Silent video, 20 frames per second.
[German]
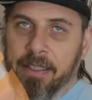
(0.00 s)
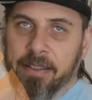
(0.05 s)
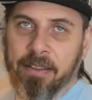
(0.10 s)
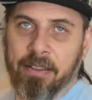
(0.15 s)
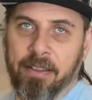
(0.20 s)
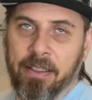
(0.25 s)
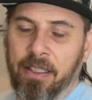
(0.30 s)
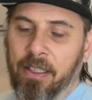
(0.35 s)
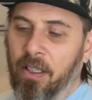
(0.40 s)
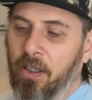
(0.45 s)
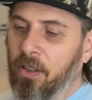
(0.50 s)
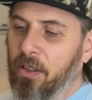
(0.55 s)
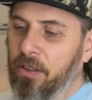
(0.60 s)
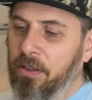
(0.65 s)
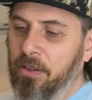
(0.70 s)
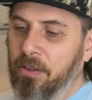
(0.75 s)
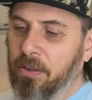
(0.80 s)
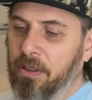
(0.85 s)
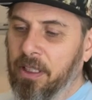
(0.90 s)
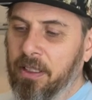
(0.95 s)
du dann auch,
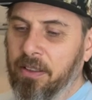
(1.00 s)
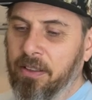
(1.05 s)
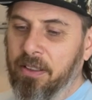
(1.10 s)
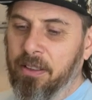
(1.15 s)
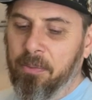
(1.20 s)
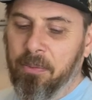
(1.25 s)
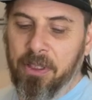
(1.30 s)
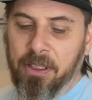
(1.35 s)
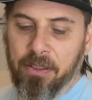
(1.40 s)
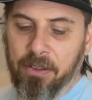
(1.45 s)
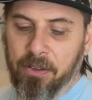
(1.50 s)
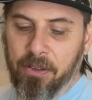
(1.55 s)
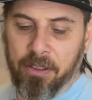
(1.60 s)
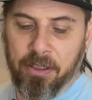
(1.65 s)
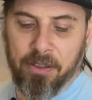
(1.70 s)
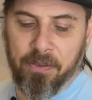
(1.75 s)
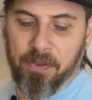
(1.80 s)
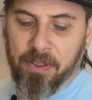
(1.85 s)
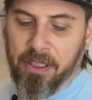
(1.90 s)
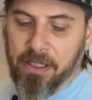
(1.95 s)
du kannst damit
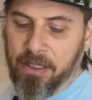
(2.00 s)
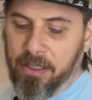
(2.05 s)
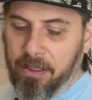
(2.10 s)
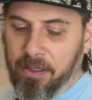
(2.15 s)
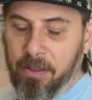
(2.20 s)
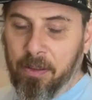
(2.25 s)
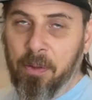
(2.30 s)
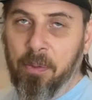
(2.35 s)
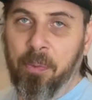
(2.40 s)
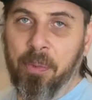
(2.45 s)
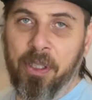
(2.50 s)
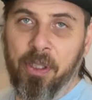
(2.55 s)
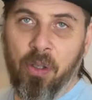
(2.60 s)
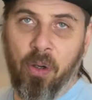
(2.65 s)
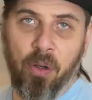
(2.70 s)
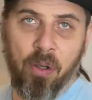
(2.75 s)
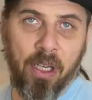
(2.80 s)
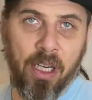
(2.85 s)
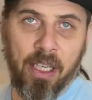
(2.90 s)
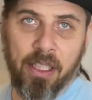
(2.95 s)
irgendwie äh,
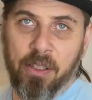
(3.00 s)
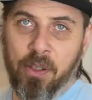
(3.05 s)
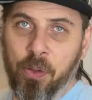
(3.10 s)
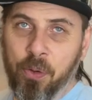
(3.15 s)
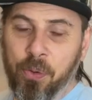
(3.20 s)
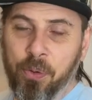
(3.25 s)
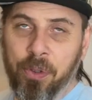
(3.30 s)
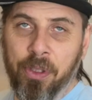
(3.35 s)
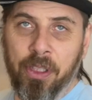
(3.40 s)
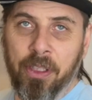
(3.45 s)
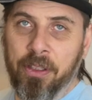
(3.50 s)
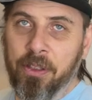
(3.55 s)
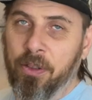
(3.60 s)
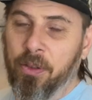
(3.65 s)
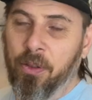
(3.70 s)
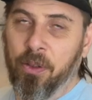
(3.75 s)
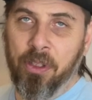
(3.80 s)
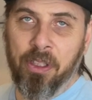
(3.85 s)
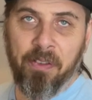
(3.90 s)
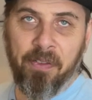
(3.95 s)
Beton anrühren
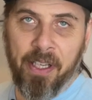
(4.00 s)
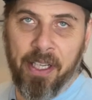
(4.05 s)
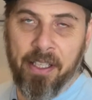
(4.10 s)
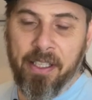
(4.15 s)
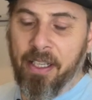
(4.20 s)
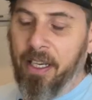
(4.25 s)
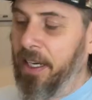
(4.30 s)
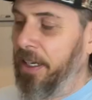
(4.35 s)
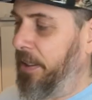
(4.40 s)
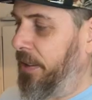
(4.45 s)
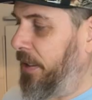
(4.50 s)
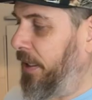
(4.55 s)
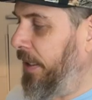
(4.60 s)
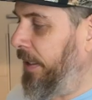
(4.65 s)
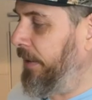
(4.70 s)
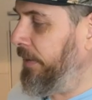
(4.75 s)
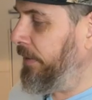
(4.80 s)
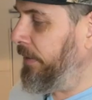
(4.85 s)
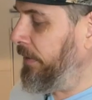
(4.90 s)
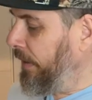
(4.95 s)
oder Wände
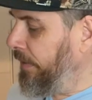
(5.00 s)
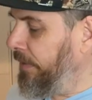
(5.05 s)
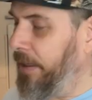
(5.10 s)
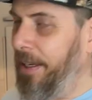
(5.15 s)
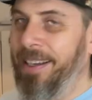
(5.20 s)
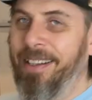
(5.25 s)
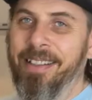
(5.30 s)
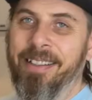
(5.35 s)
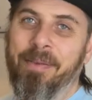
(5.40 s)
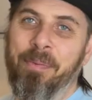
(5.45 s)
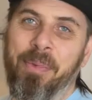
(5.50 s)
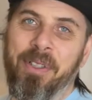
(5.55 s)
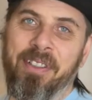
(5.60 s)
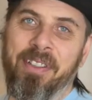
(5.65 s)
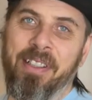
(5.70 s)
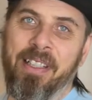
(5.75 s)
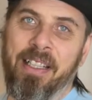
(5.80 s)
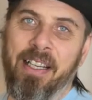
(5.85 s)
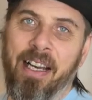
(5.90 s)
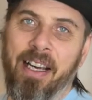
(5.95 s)
einreißen. Der ist ein
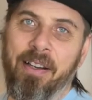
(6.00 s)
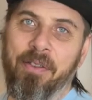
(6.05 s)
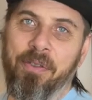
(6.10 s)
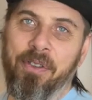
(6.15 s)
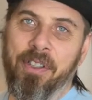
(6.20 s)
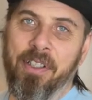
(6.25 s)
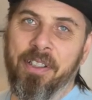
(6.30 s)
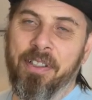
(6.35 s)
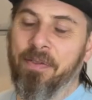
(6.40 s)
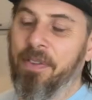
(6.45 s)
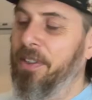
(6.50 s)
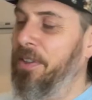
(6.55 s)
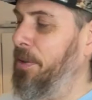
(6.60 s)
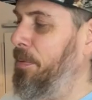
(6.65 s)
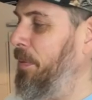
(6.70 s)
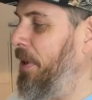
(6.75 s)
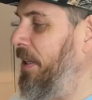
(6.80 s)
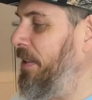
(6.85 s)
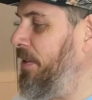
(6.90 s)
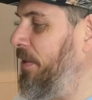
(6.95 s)
bisschen klein für das, was ich
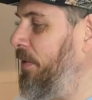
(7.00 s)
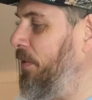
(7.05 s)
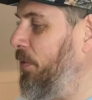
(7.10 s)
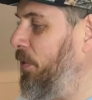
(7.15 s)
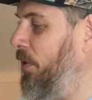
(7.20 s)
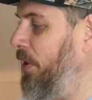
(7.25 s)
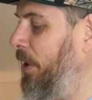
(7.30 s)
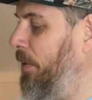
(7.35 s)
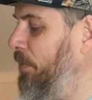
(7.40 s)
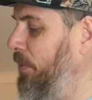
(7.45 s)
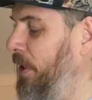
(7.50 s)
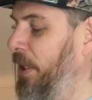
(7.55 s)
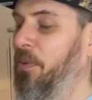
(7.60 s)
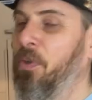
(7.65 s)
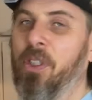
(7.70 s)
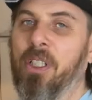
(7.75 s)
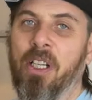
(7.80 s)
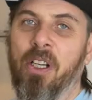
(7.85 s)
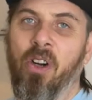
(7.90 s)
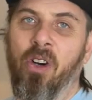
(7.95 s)
meistens vorhabe. Der
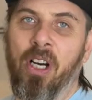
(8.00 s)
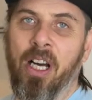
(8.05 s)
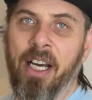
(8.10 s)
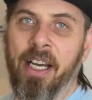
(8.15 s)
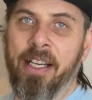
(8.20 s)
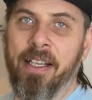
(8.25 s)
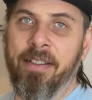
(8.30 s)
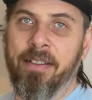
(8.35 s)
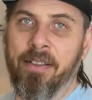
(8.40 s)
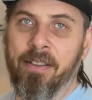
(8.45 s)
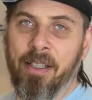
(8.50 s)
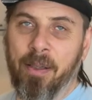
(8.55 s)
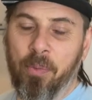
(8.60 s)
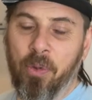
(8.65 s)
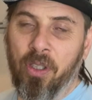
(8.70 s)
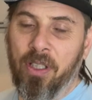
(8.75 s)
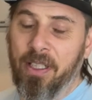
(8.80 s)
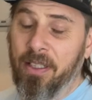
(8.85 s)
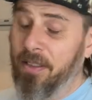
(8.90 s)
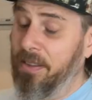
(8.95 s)
wird dann auch heiß. Ich habe
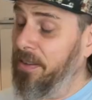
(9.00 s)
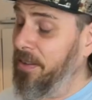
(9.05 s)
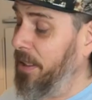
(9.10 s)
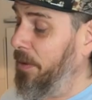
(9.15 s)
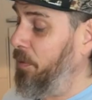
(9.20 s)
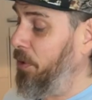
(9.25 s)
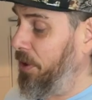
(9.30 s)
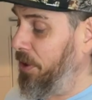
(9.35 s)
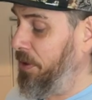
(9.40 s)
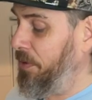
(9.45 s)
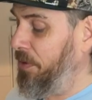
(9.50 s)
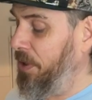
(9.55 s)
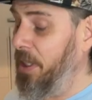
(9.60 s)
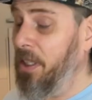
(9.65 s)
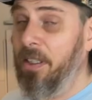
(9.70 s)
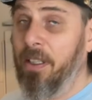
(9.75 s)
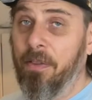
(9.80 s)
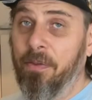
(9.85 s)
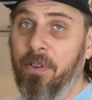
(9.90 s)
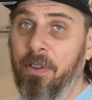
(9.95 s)
auch letztes Jahr wirklich viele
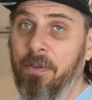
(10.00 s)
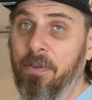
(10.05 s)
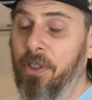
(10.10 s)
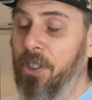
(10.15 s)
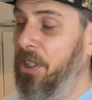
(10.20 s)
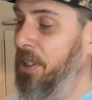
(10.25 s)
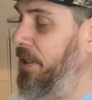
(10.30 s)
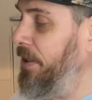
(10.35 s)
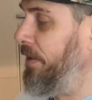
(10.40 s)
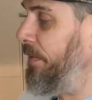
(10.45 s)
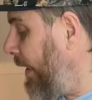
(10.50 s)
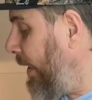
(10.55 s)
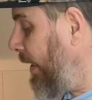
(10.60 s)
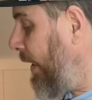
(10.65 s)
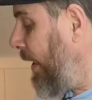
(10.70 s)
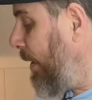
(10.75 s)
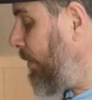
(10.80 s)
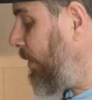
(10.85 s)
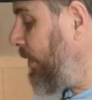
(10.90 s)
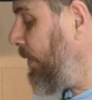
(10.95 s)
davon verschlissen.
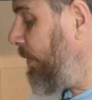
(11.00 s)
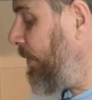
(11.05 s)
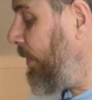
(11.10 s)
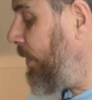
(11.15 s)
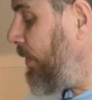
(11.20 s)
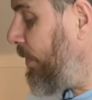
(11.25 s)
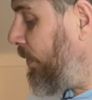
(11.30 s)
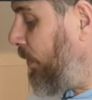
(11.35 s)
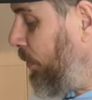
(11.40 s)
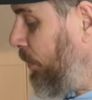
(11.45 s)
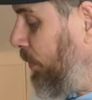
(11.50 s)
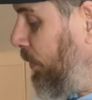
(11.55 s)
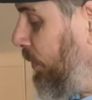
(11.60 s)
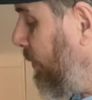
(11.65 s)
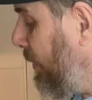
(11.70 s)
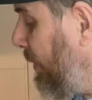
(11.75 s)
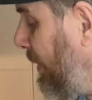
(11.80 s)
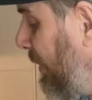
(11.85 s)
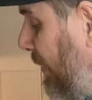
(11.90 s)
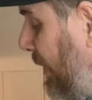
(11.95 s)
Aber um
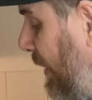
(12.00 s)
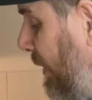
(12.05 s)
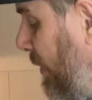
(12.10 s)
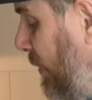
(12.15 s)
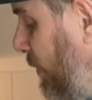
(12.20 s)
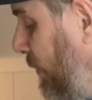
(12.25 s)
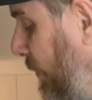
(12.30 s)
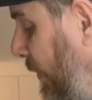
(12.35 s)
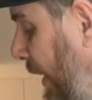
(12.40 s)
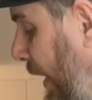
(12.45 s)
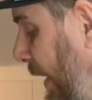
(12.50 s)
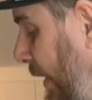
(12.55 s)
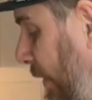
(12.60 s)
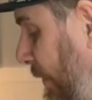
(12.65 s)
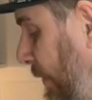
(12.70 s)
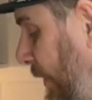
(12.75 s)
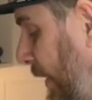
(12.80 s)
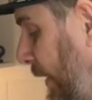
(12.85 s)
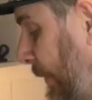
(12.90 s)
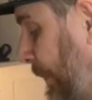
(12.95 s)
das Ganze zu
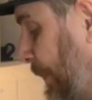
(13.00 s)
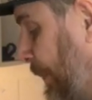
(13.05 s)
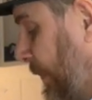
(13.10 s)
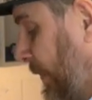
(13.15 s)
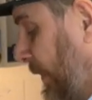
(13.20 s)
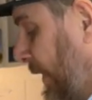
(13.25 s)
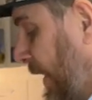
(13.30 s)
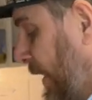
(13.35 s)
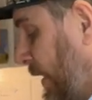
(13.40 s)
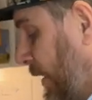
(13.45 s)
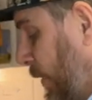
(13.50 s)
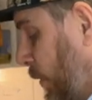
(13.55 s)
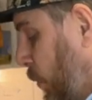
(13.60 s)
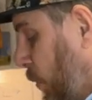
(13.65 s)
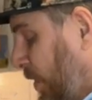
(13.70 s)
vereinfachen, nicht nur